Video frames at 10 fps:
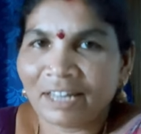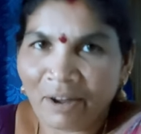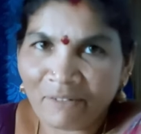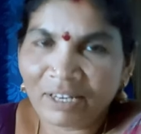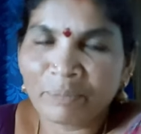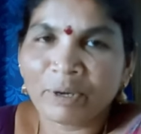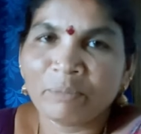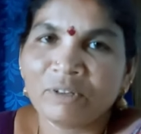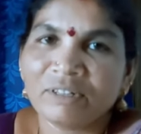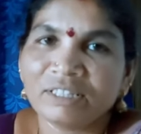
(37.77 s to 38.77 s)
నీకు నా వల్ల
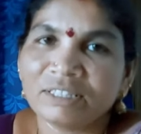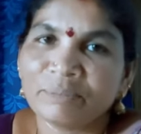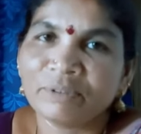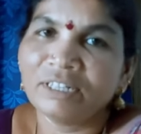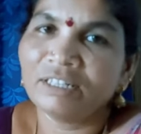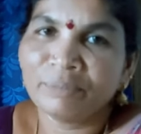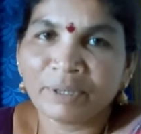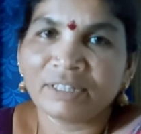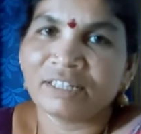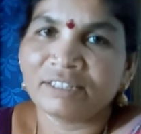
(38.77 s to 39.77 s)
ప్రాబ్లం అయితే చెప్పి
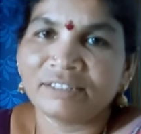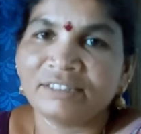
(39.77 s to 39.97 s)
వెళ్ళిపోతాను